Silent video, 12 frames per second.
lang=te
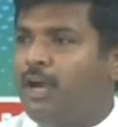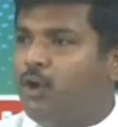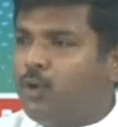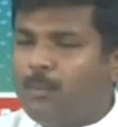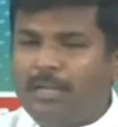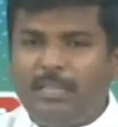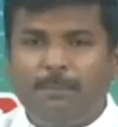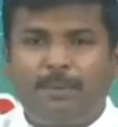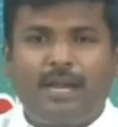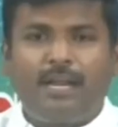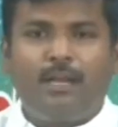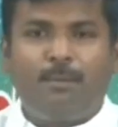ఎక్కువ మంది
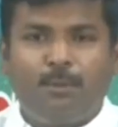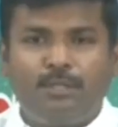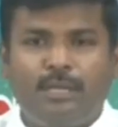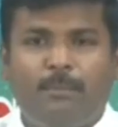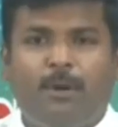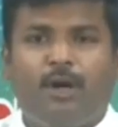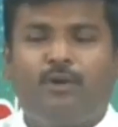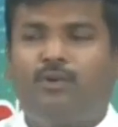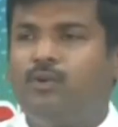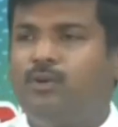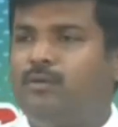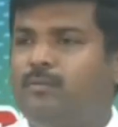ప్రాణాలు పోతే
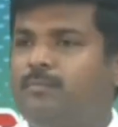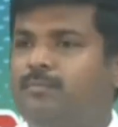బాగున్ను